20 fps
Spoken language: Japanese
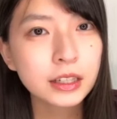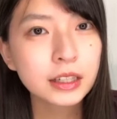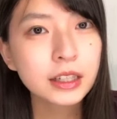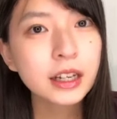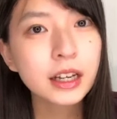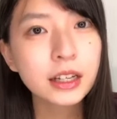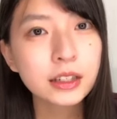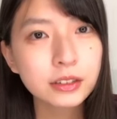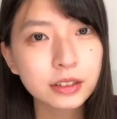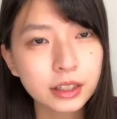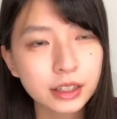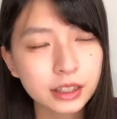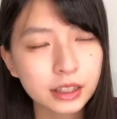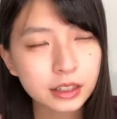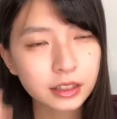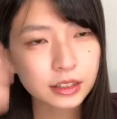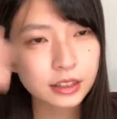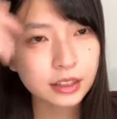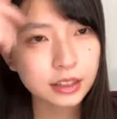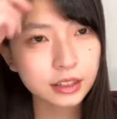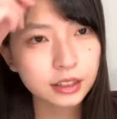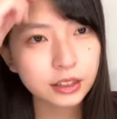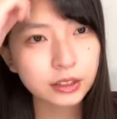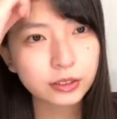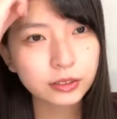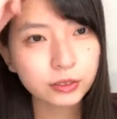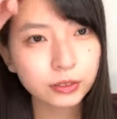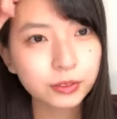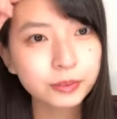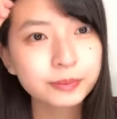リアルな感じって
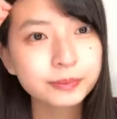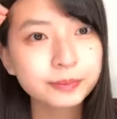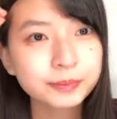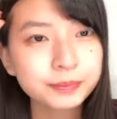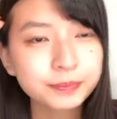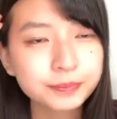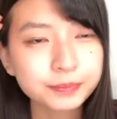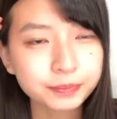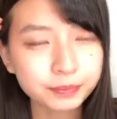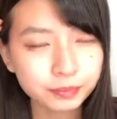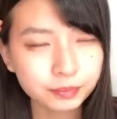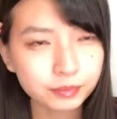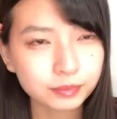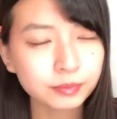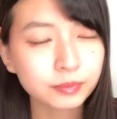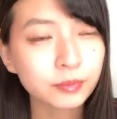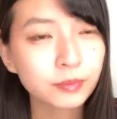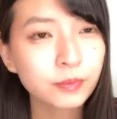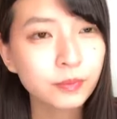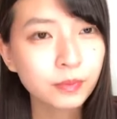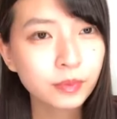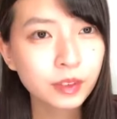いうのうん